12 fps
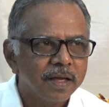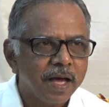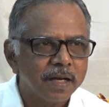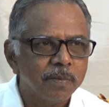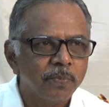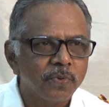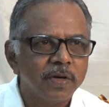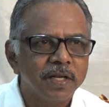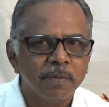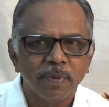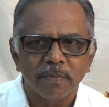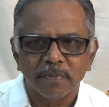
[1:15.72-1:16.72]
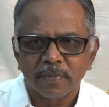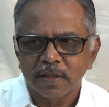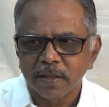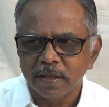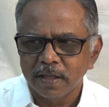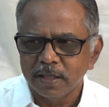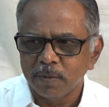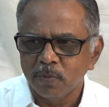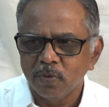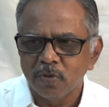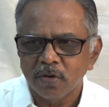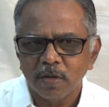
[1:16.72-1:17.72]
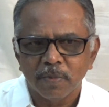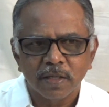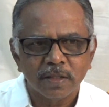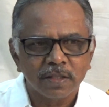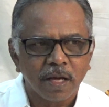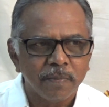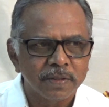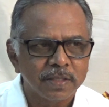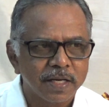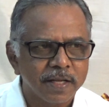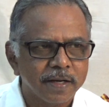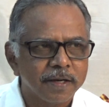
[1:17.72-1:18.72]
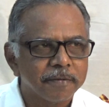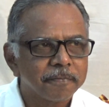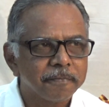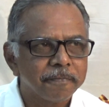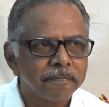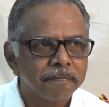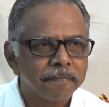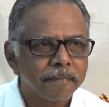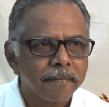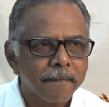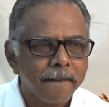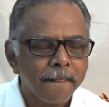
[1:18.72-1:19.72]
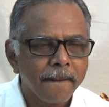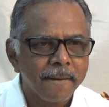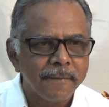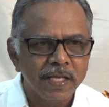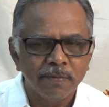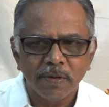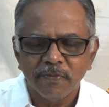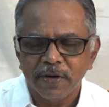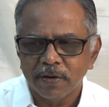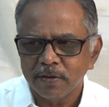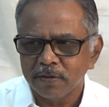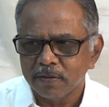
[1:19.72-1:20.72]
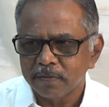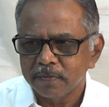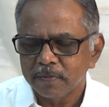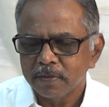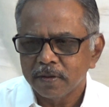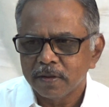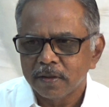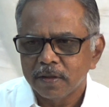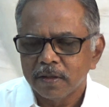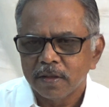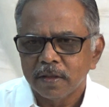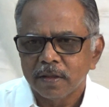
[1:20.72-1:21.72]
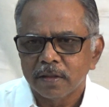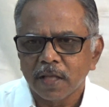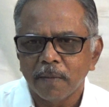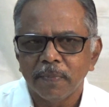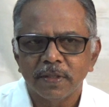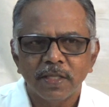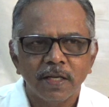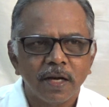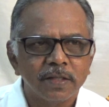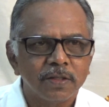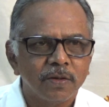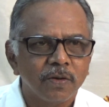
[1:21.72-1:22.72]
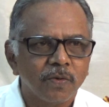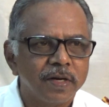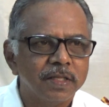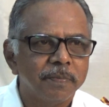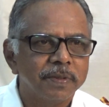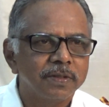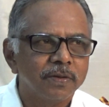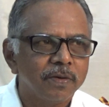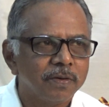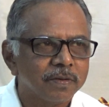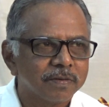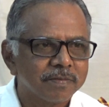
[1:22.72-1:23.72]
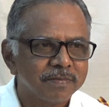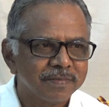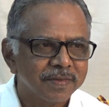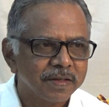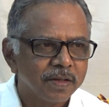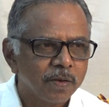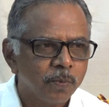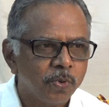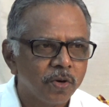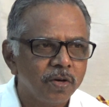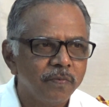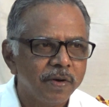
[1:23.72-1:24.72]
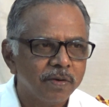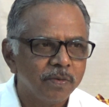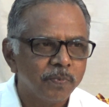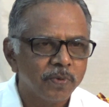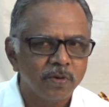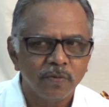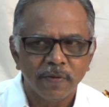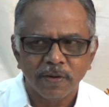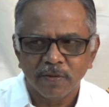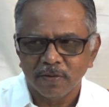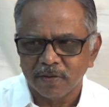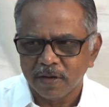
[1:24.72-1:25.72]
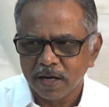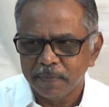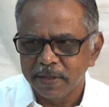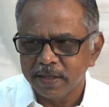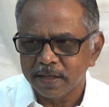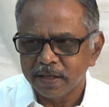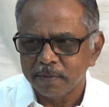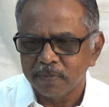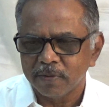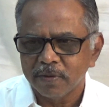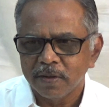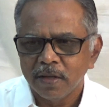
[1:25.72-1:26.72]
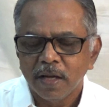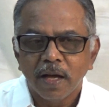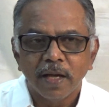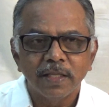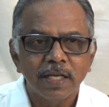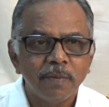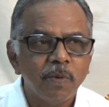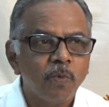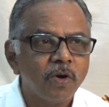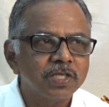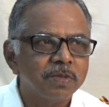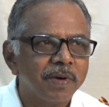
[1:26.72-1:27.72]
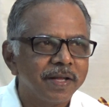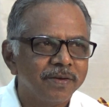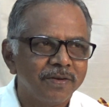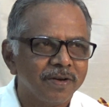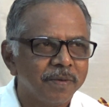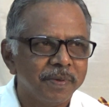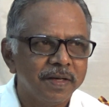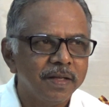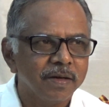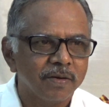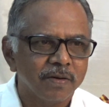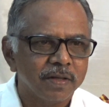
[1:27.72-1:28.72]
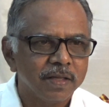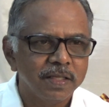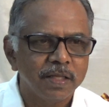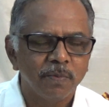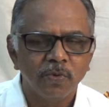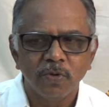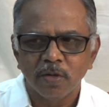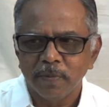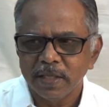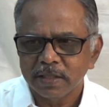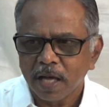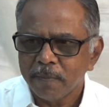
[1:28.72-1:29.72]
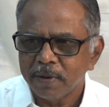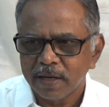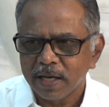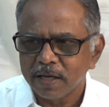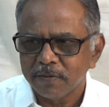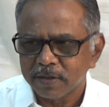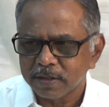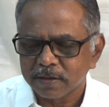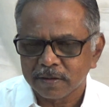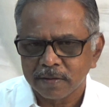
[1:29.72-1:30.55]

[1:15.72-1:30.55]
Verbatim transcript: அறம்பொருள் இன்பம் இந்த மூன்றும் நமக்கு தாபத்திரயங்கள் இன்பம் வேணும் தாம்பத்தியம் நடத்தணும் குழந்தை பெற்றுக்கணும் பொருள் வேணும் பொருள் வேணும் அப்படிங்கிற இன்பம் இது இல்லாமல் மோட்சம் அடையணும் அப்படின்னு இருக்கிறோம் இந்த மூன்றுமே தாபங்களாக வருது